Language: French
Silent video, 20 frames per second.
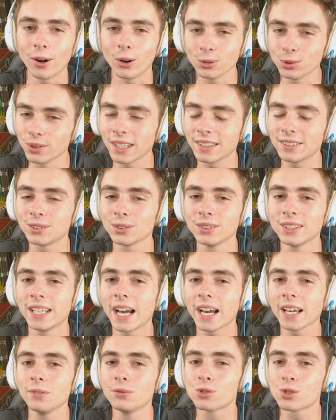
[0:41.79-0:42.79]
En tout cas, si on y
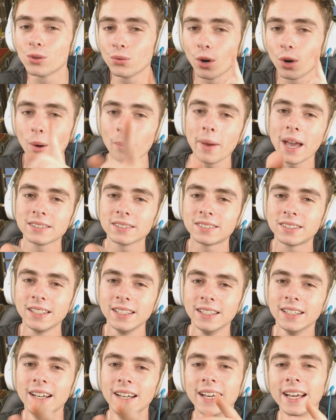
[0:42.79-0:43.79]
arrive, je vous remercie.